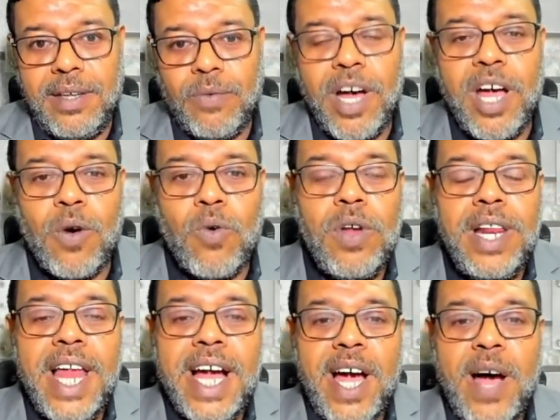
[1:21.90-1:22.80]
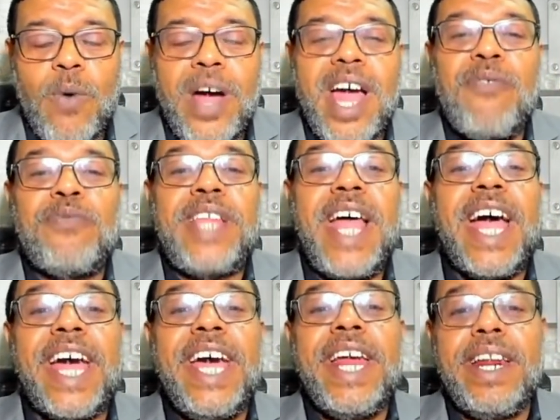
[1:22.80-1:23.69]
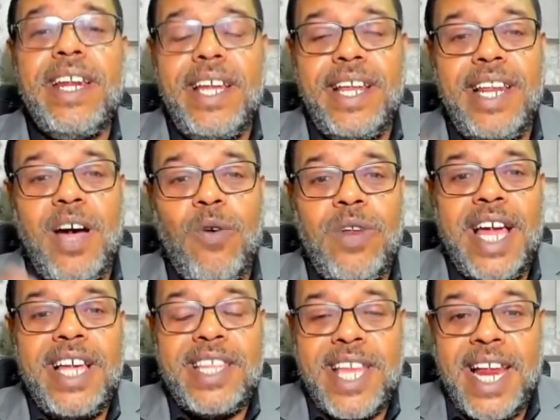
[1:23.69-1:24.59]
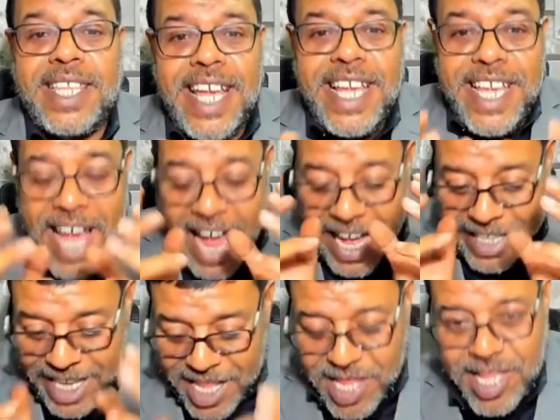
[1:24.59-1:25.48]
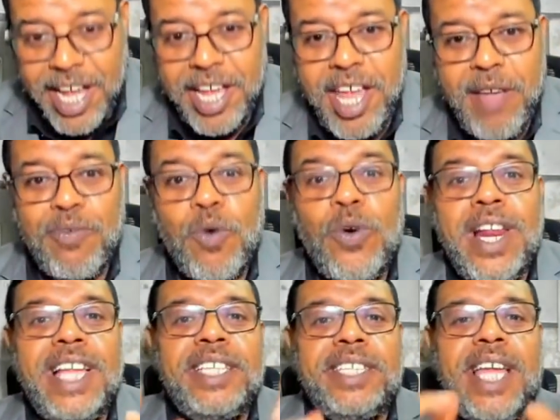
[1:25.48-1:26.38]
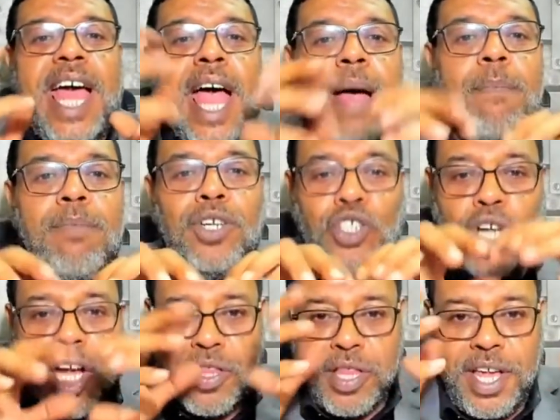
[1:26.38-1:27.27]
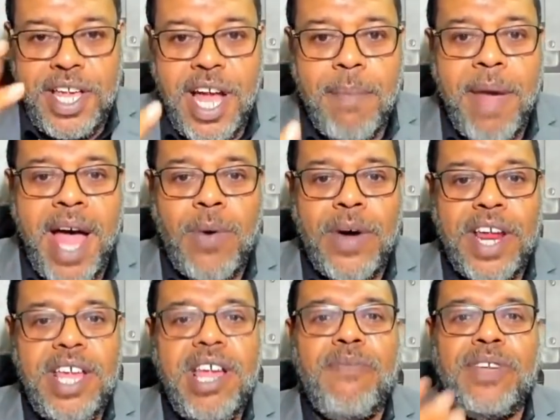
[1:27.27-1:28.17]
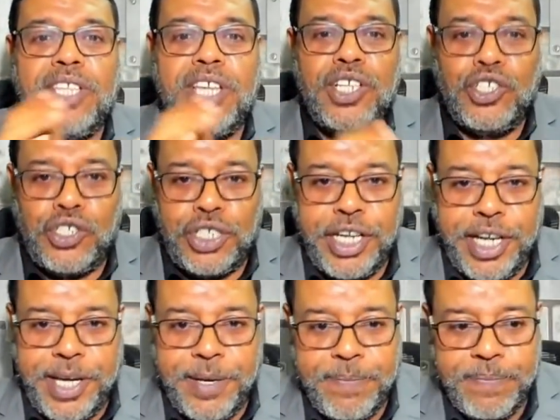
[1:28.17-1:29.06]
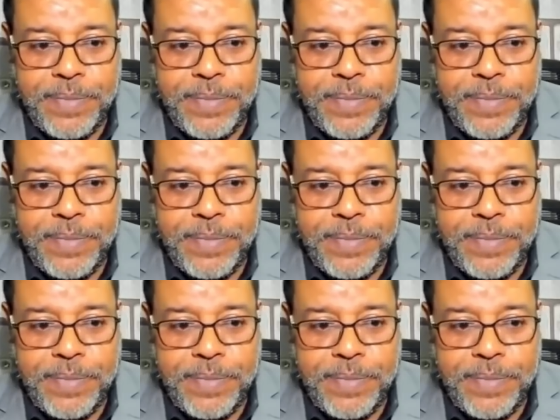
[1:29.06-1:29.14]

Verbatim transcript: ويقول لك ويفتخر انه ليس لديه حديث صحيح في ولاده اهم شخصيه محوريه في الدين الشيعي